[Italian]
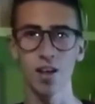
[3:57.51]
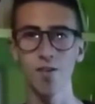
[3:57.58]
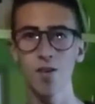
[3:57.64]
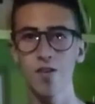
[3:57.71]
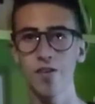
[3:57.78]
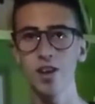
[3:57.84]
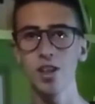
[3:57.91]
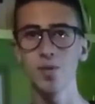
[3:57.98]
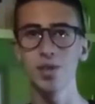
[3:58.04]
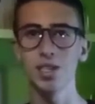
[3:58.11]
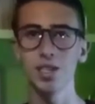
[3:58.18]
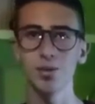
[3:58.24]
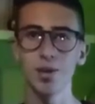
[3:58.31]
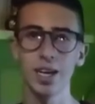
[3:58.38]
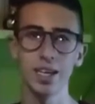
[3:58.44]
Eh, fatemi
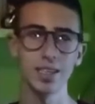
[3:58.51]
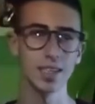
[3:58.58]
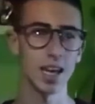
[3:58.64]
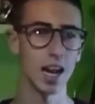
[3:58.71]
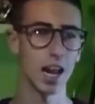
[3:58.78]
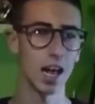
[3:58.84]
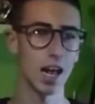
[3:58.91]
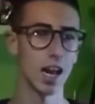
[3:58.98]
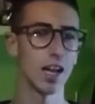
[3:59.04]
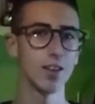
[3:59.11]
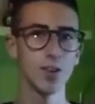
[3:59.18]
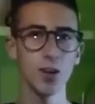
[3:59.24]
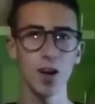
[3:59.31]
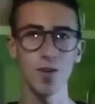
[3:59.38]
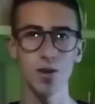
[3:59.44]
sapere se la, la
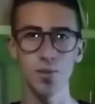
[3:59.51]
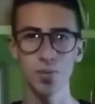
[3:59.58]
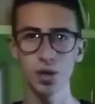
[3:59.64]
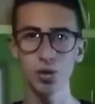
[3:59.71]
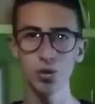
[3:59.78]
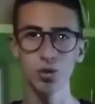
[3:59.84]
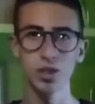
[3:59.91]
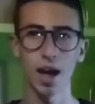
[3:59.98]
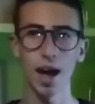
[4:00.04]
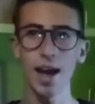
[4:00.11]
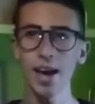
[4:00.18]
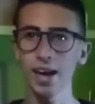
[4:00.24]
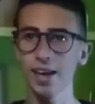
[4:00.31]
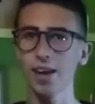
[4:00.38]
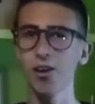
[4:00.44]
teoria vi è piaciuta
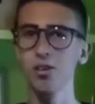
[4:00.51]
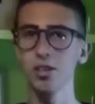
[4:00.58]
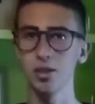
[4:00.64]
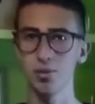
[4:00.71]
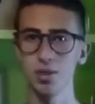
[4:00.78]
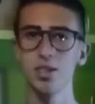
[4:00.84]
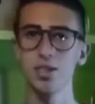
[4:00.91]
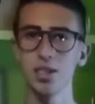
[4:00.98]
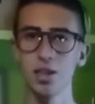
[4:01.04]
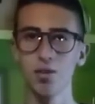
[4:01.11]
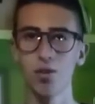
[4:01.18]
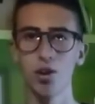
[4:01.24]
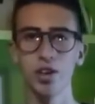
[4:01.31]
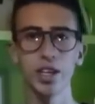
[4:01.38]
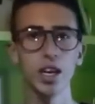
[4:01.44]
e anche cosa pensate
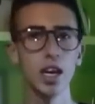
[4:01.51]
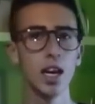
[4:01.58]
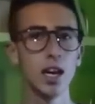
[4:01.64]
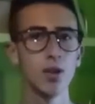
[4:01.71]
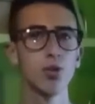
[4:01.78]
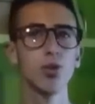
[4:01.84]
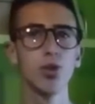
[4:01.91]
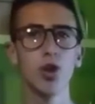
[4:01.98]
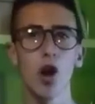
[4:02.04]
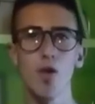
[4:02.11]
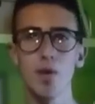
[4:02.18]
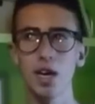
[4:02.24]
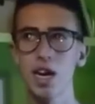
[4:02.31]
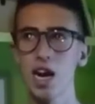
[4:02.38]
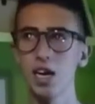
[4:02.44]
voi su
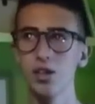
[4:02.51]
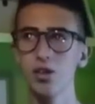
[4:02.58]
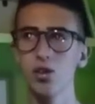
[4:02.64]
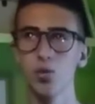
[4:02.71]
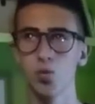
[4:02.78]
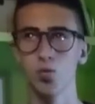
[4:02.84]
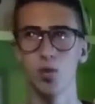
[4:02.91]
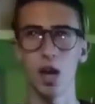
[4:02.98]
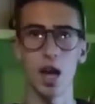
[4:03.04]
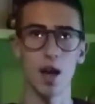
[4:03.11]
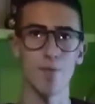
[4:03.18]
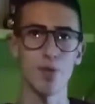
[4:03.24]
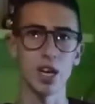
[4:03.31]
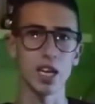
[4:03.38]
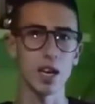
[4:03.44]
come Kaido
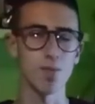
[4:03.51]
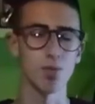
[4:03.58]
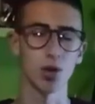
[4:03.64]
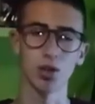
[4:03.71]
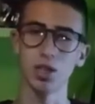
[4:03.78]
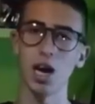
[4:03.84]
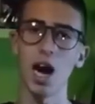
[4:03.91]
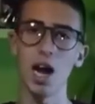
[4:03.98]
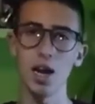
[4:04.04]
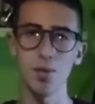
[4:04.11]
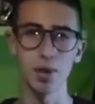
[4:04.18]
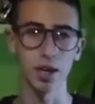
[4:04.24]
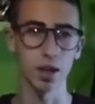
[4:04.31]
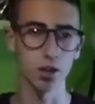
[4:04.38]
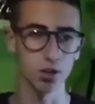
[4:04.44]
è perché è immortale,
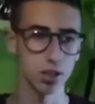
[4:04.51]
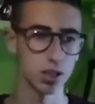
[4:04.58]
perché è